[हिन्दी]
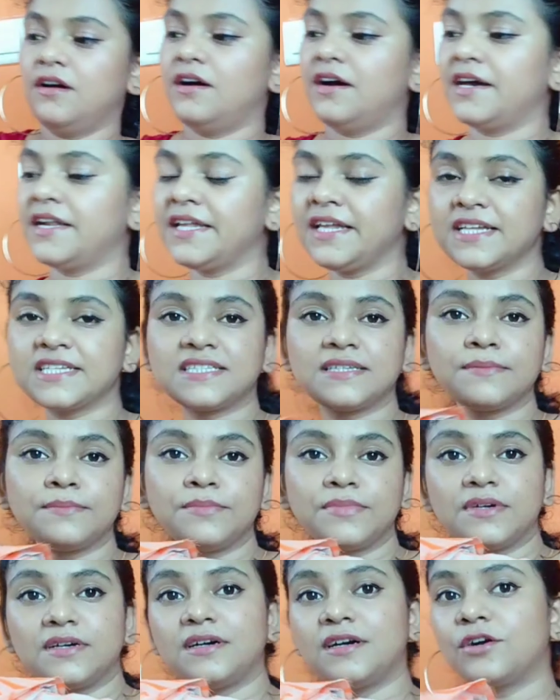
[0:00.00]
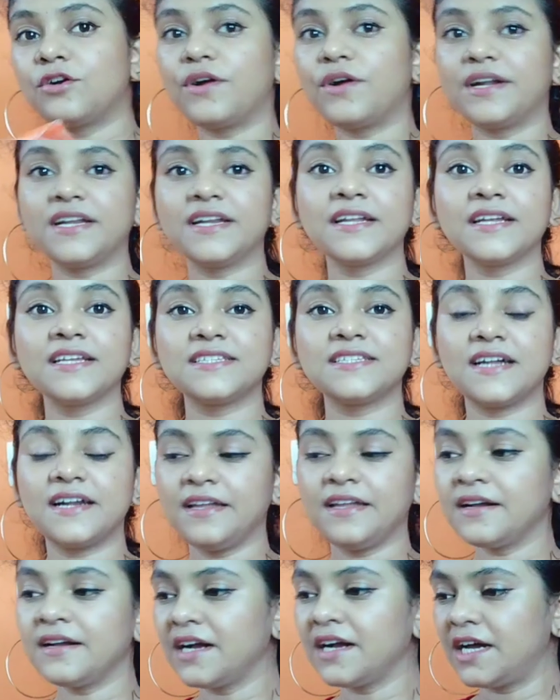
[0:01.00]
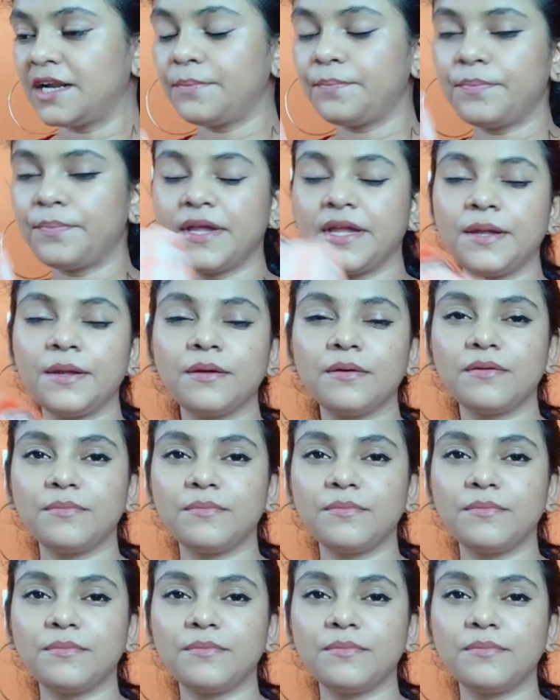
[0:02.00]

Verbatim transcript: और ये सब कॉटन की साड़ियाँ घर पे